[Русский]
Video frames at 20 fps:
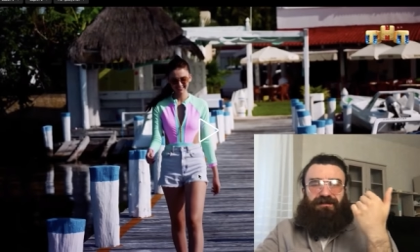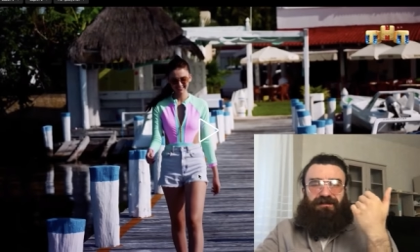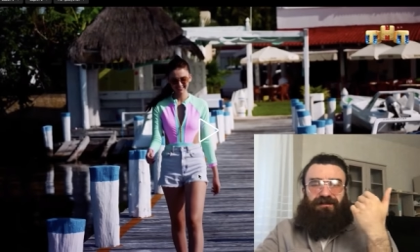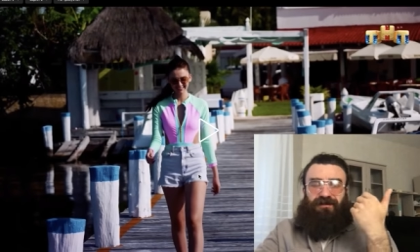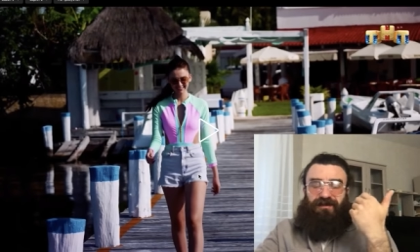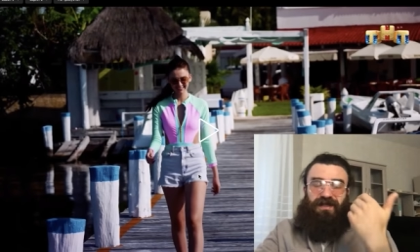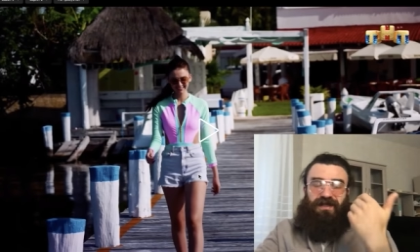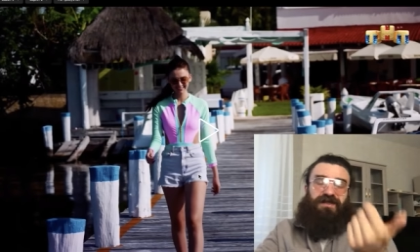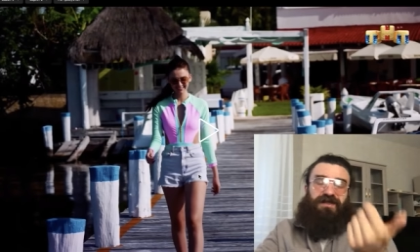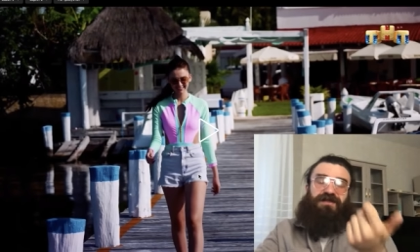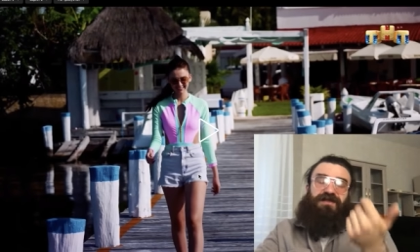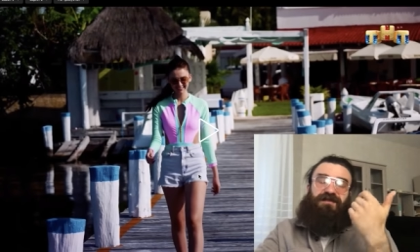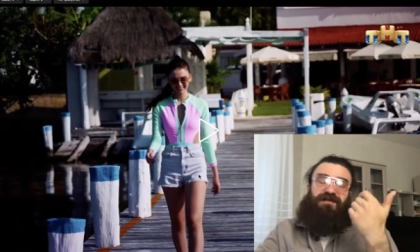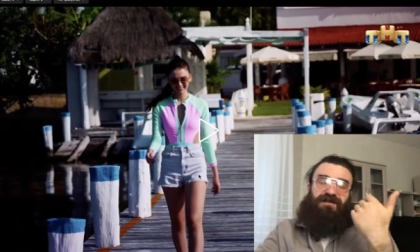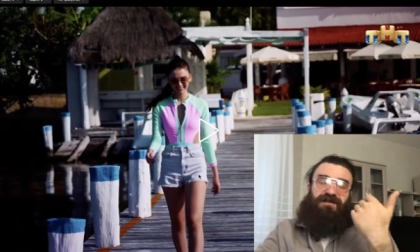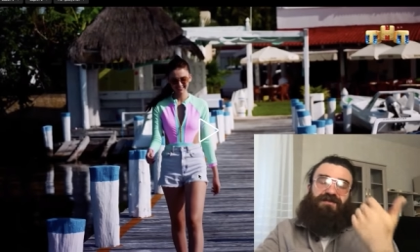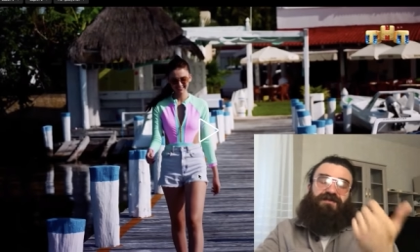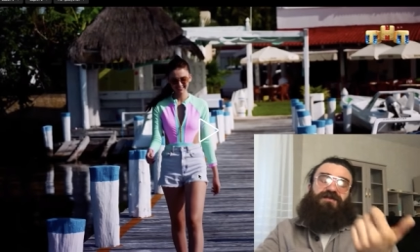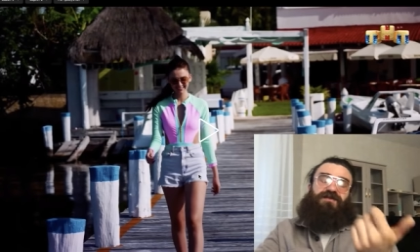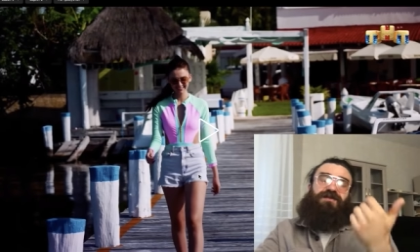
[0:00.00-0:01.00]
но ну, так же
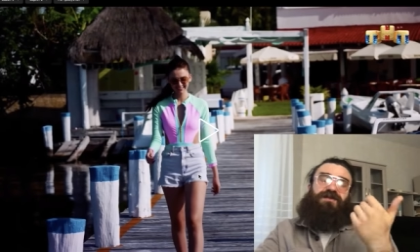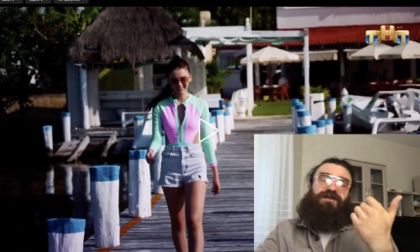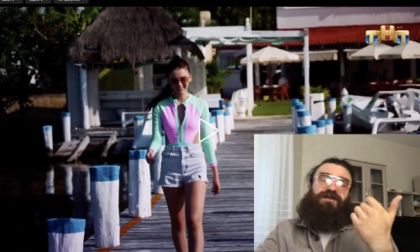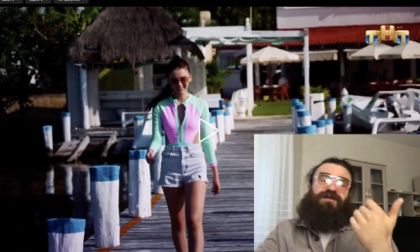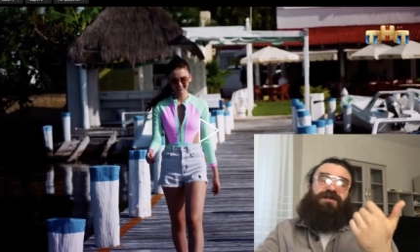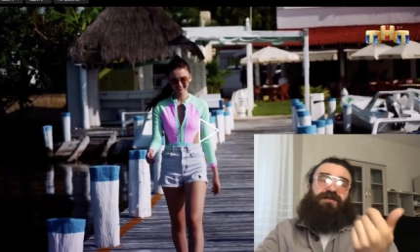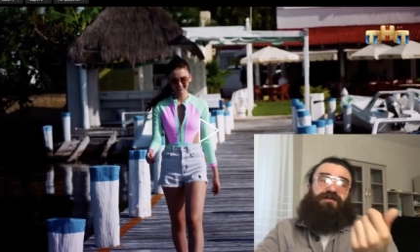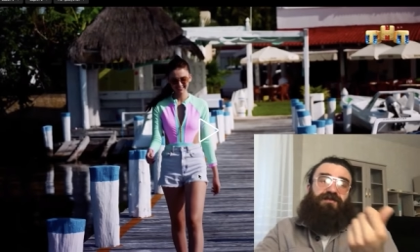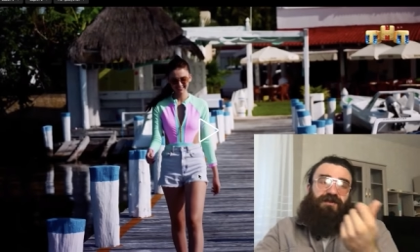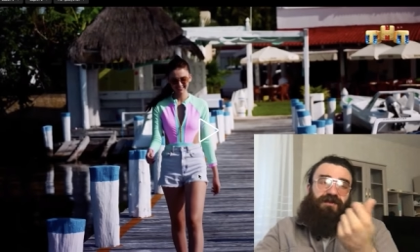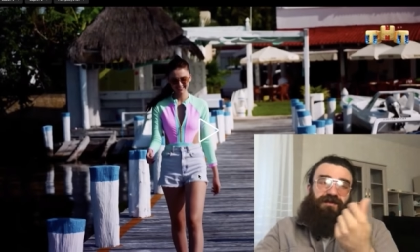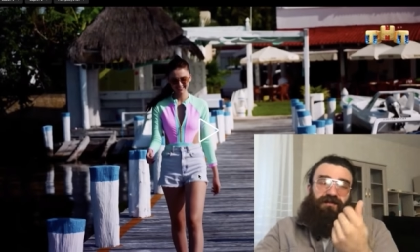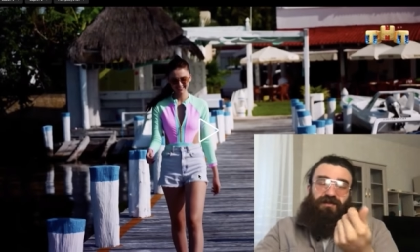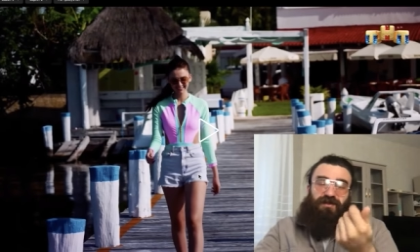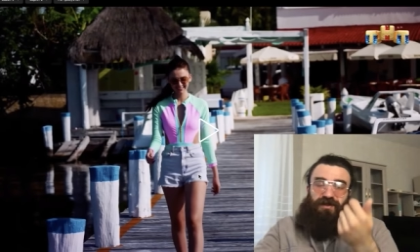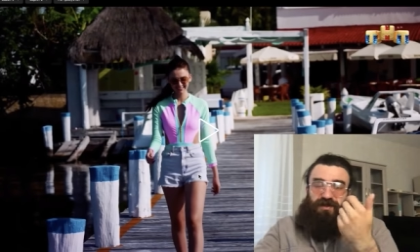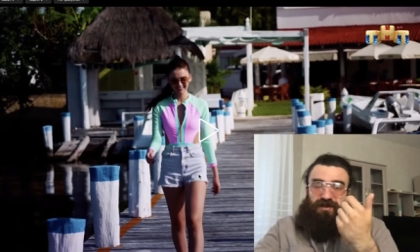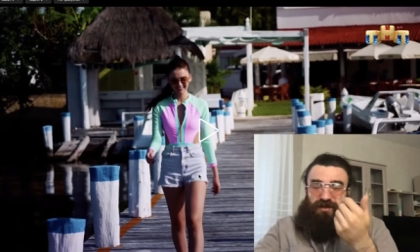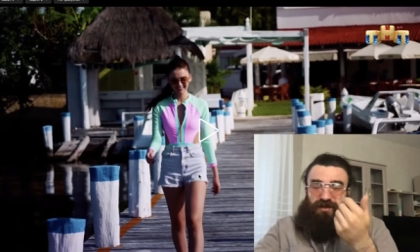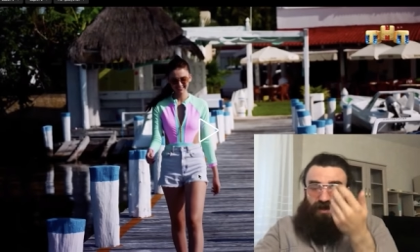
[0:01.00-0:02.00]
невозможно жить, нужно
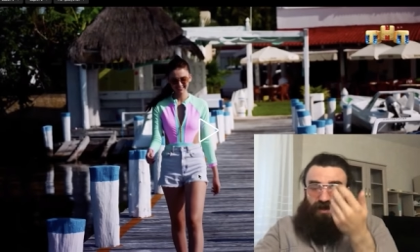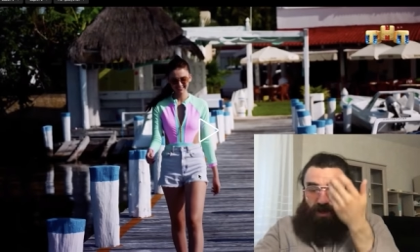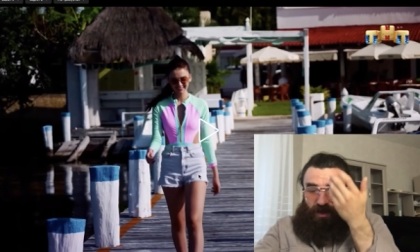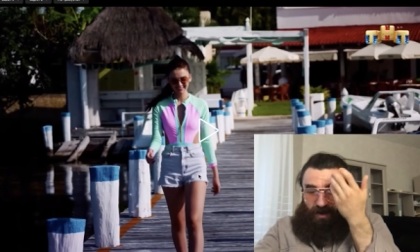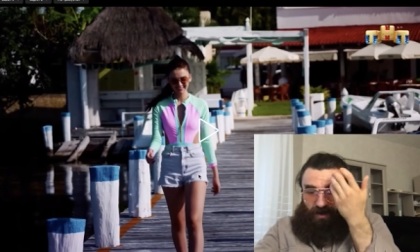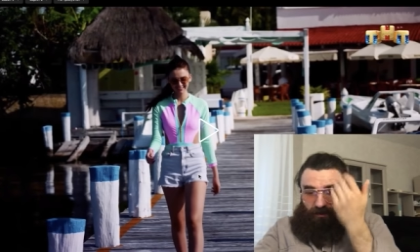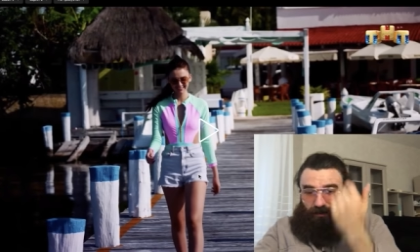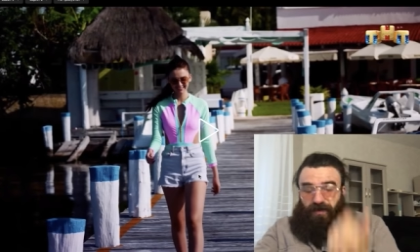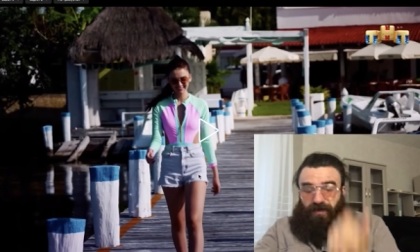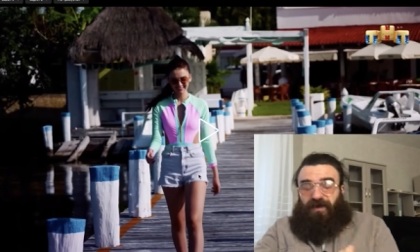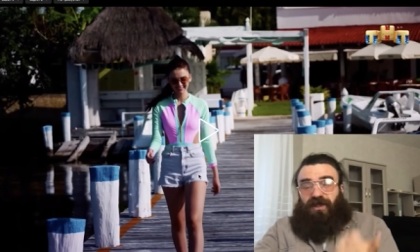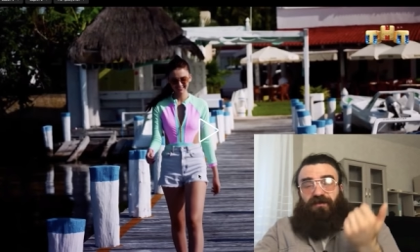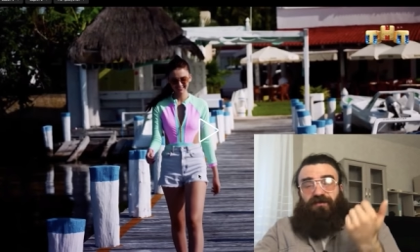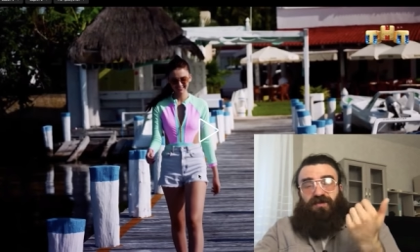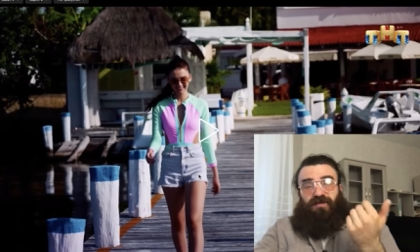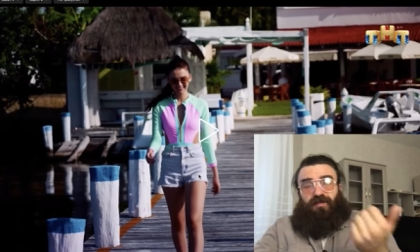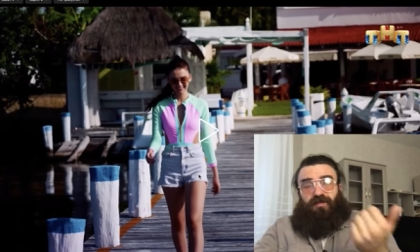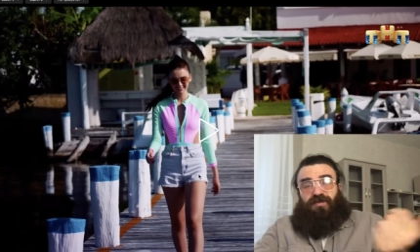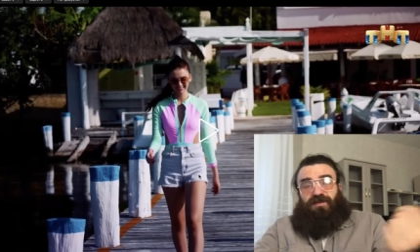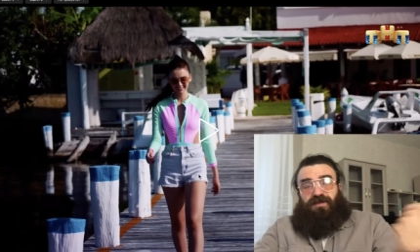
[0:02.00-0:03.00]
немножко и
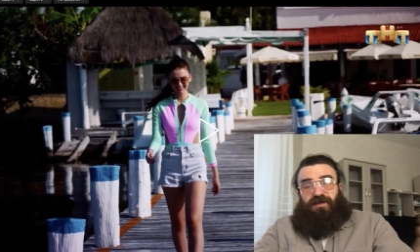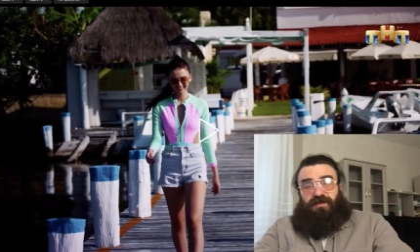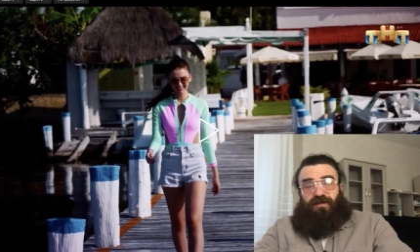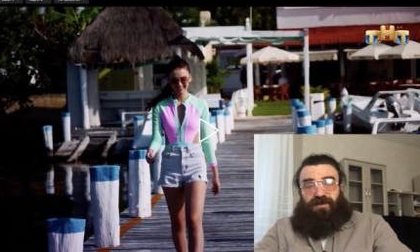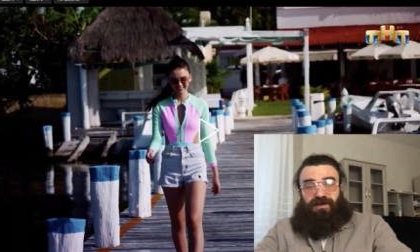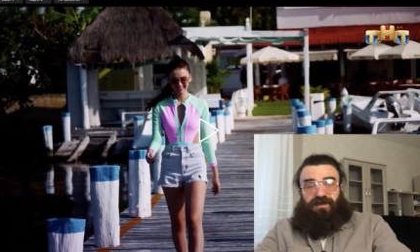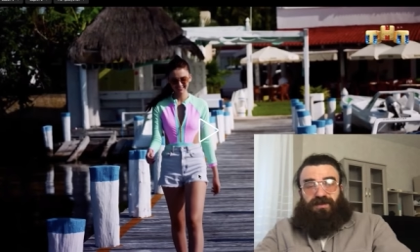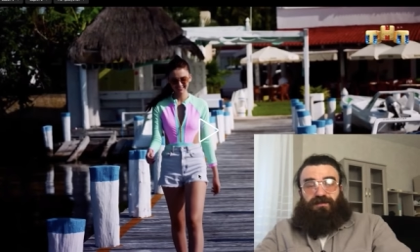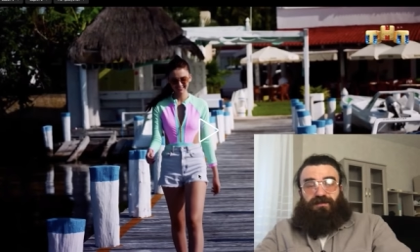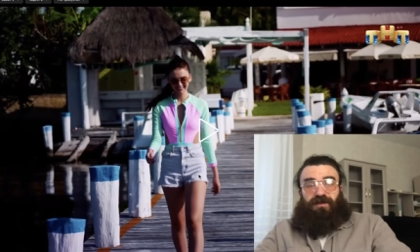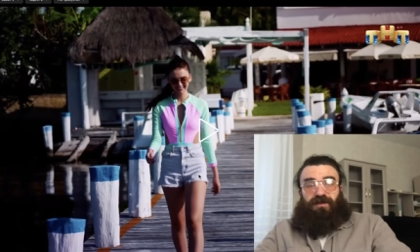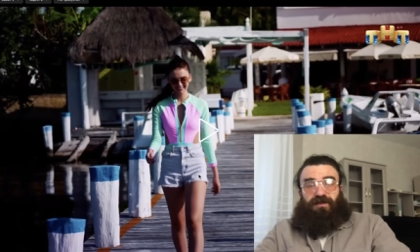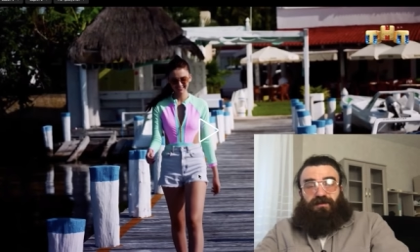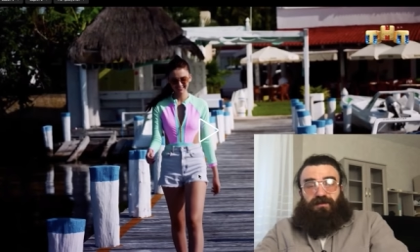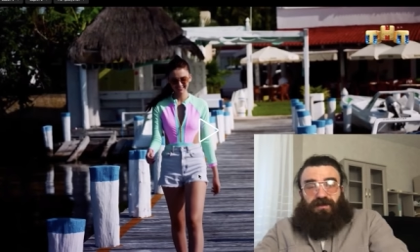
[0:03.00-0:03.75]
подливу спустить по себе.